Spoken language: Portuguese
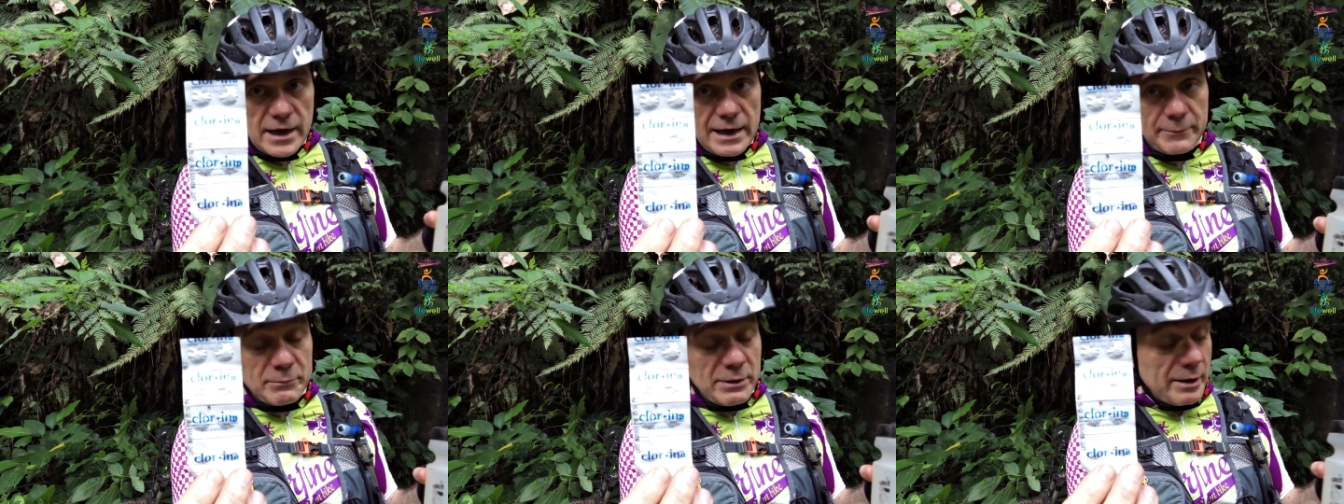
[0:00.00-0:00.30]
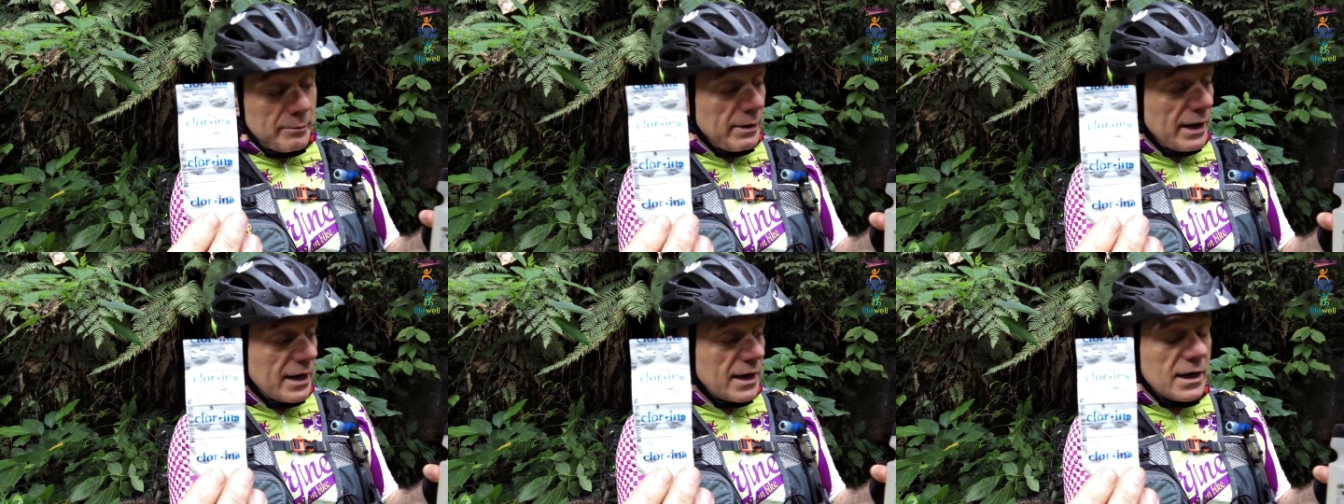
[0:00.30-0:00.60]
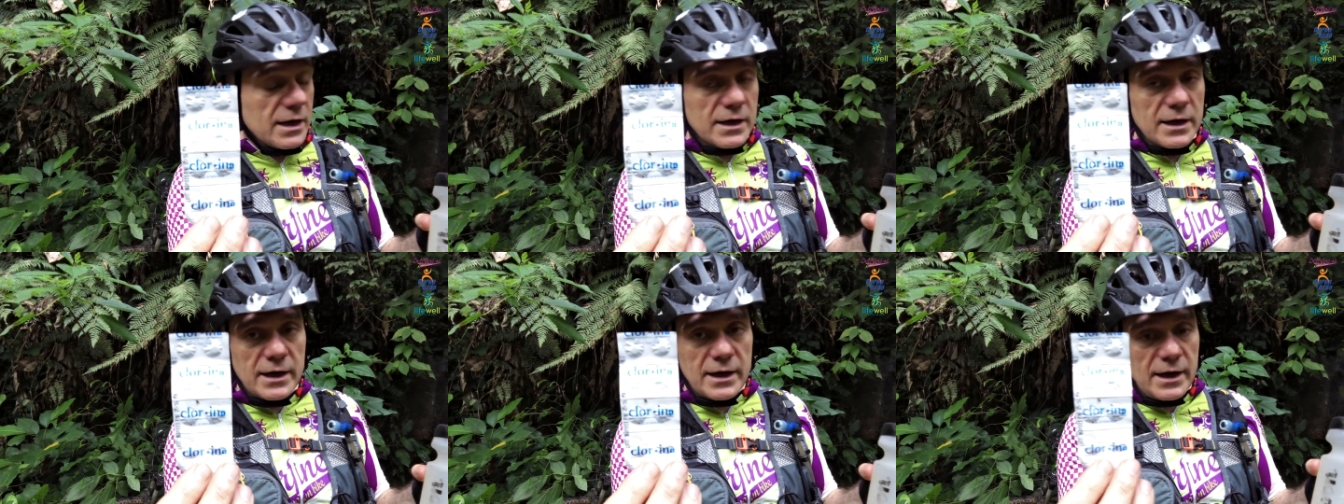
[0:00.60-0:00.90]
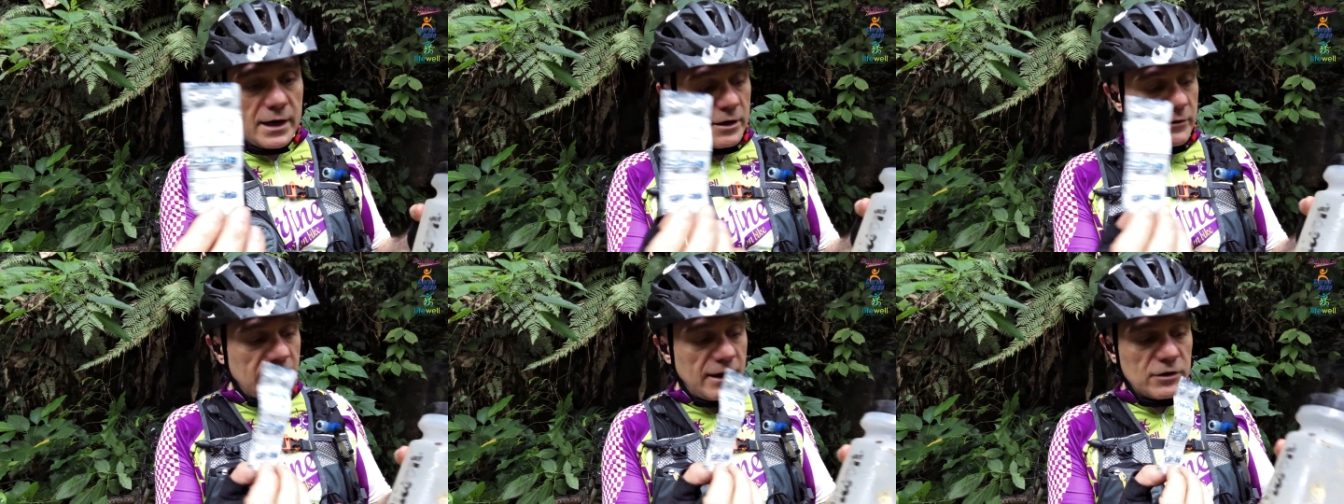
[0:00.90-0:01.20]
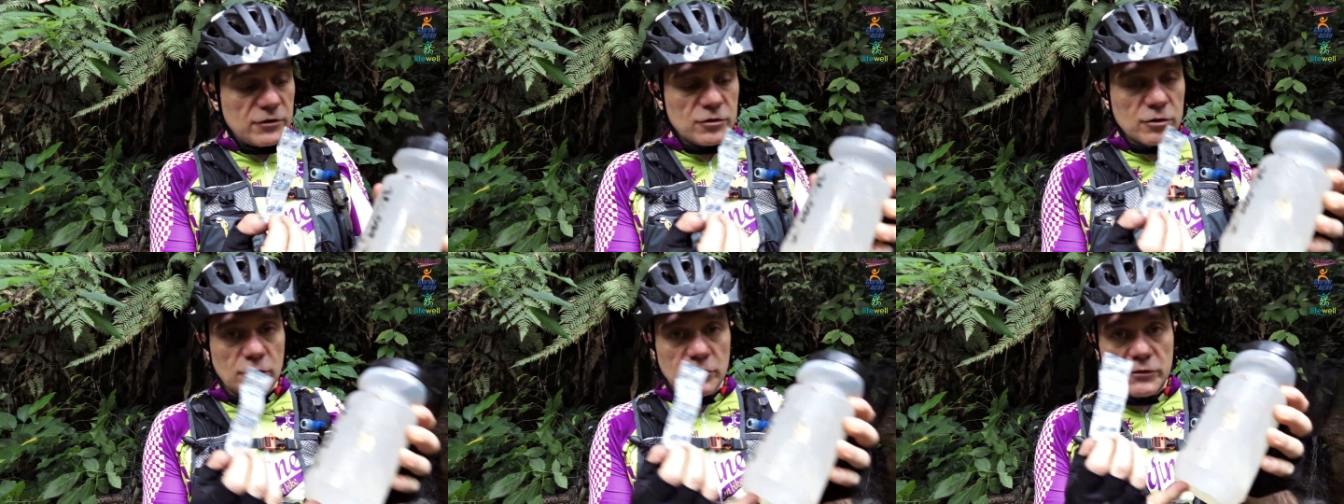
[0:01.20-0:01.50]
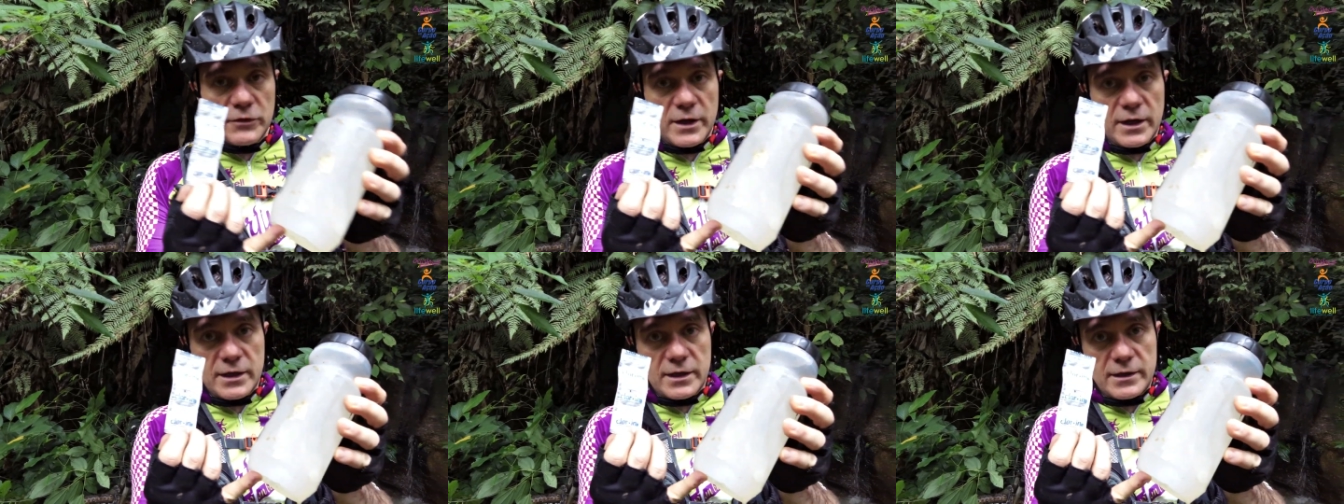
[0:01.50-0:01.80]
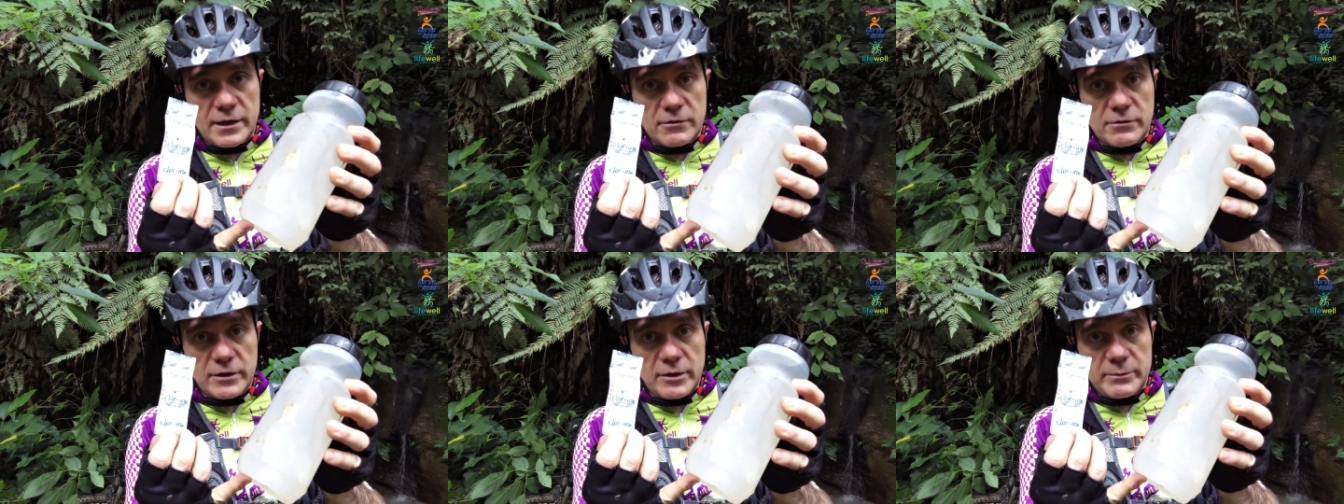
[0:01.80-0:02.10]
é, é bacana, ele vai dissolver aqui
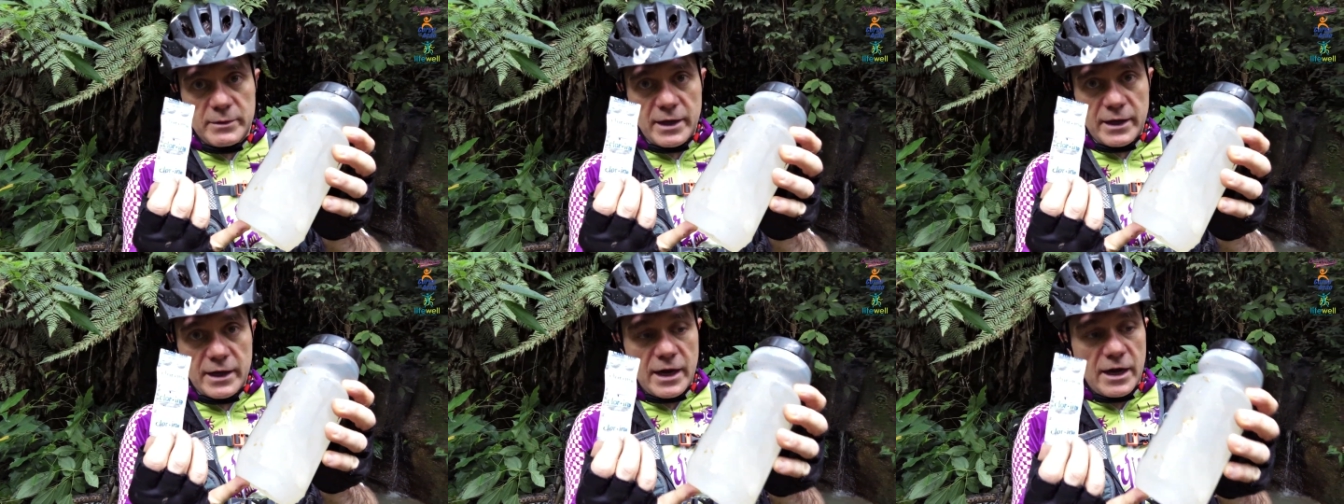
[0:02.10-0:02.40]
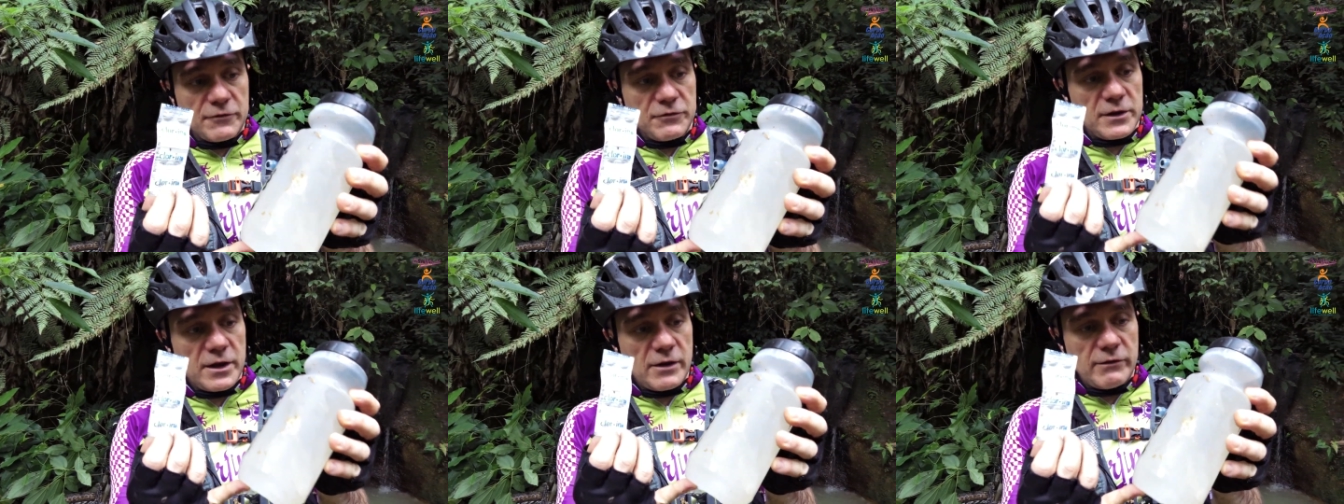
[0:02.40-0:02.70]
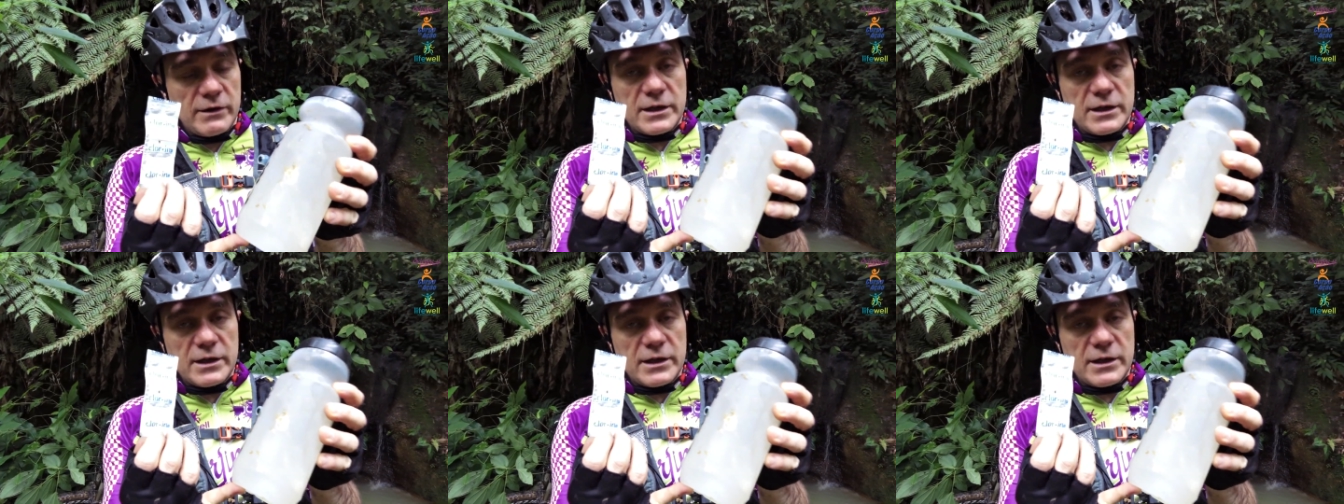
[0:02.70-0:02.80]
dentro da minha garrafinha,